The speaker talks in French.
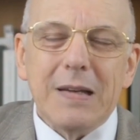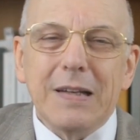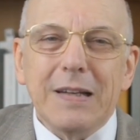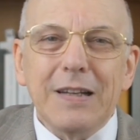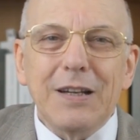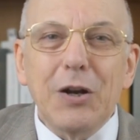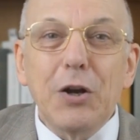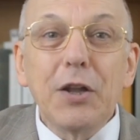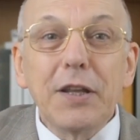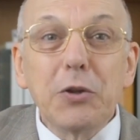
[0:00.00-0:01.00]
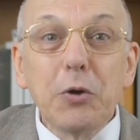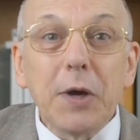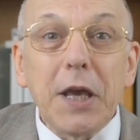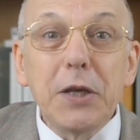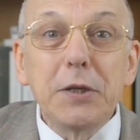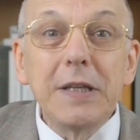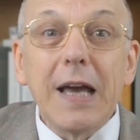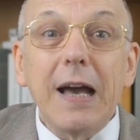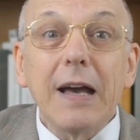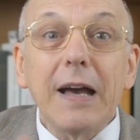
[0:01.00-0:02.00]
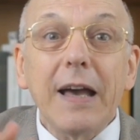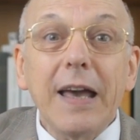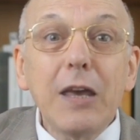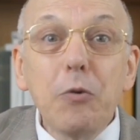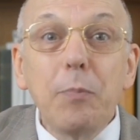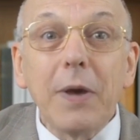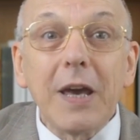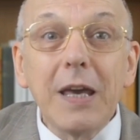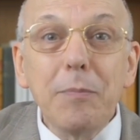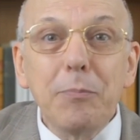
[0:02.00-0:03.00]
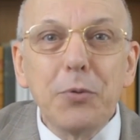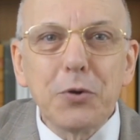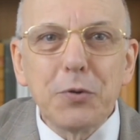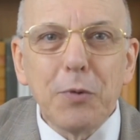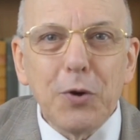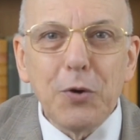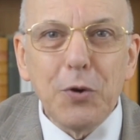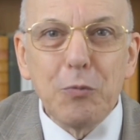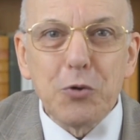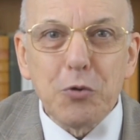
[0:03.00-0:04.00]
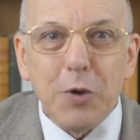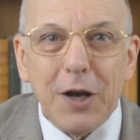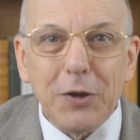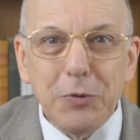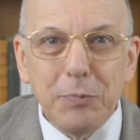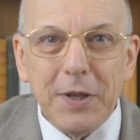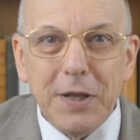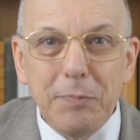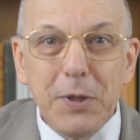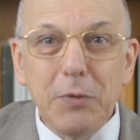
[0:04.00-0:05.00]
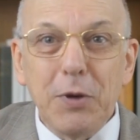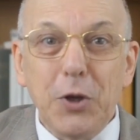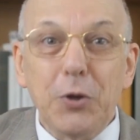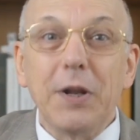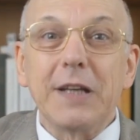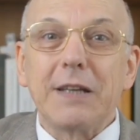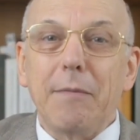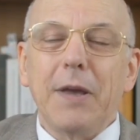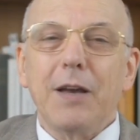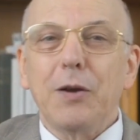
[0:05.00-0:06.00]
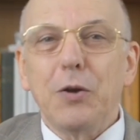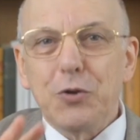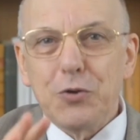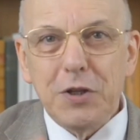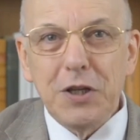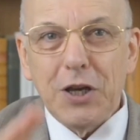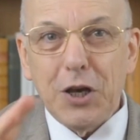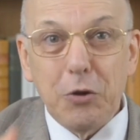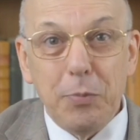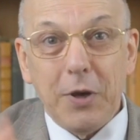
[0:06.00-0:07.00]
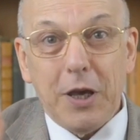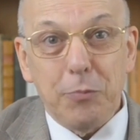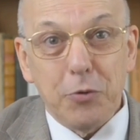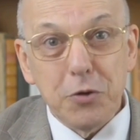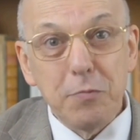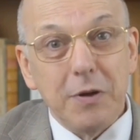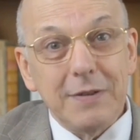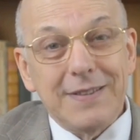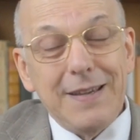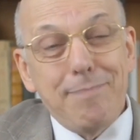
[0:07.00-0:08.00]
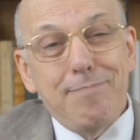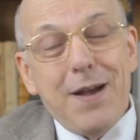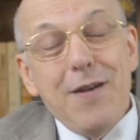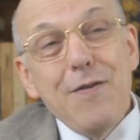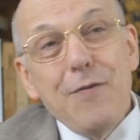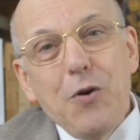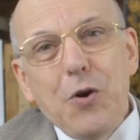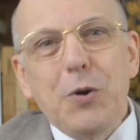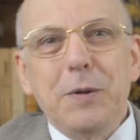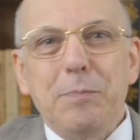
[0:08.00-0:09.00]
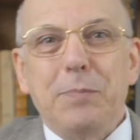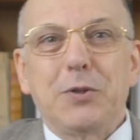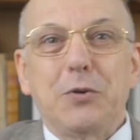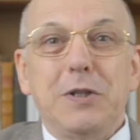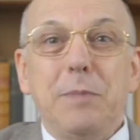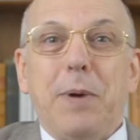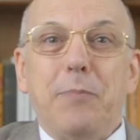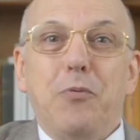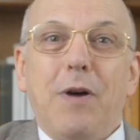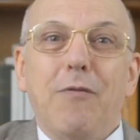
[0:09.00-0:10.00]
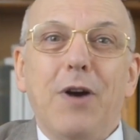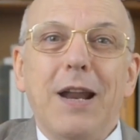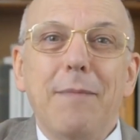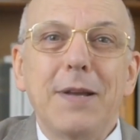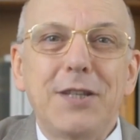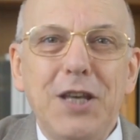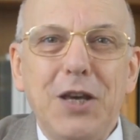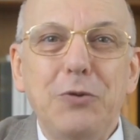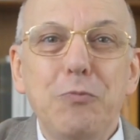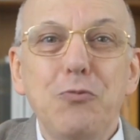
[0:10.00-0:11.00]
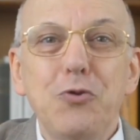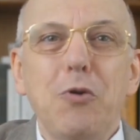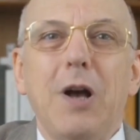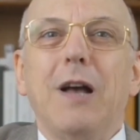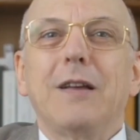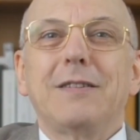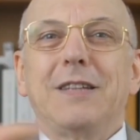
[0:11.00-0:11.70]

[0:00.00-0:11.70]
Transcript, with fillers: Euh, l'un des deux réussit à récupérer pieusement le mouchoir du pas Pio et le donne à sa mère. Je dis récupérer pieusement, c'est pas un vol, parce que c'est pas pour avoir la matière du mouchoir,